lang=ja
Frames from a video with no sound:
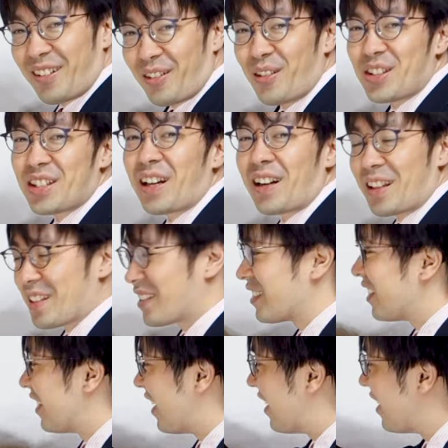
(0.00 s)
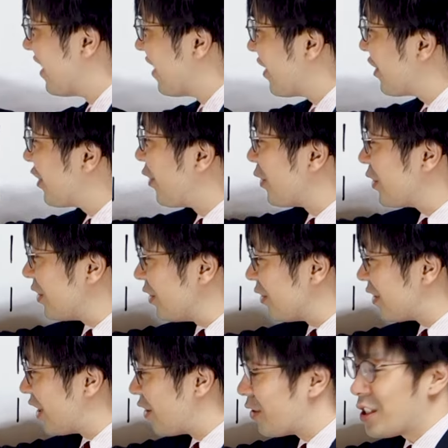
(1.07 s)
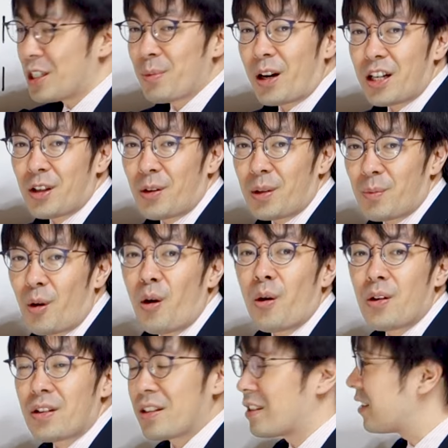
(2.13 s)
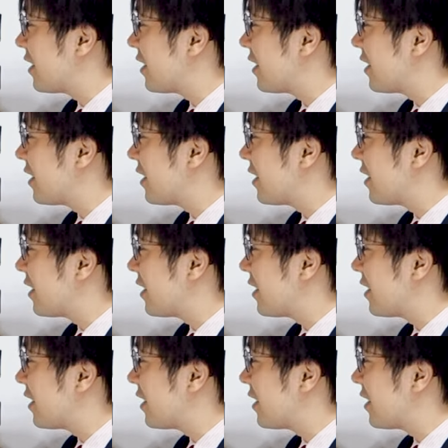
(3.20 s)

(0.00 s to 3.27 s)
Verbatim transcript: こっちからです。ね。虚数っていう縛りよりも